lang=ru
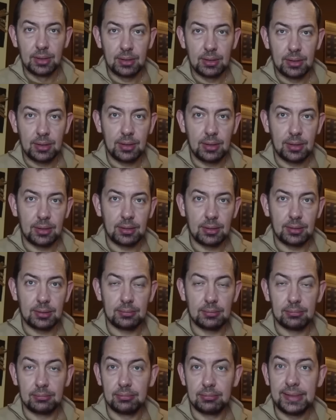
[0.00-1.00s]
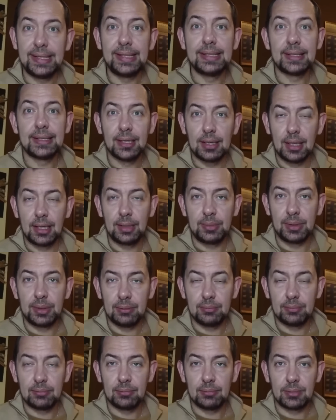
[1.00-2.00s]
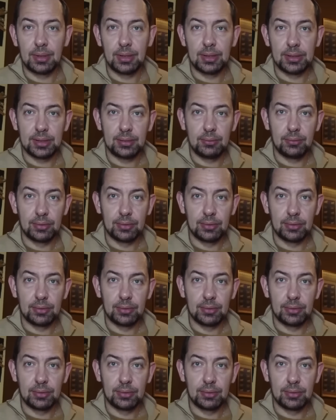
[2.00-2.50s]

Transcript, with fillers: а, деньгами для того,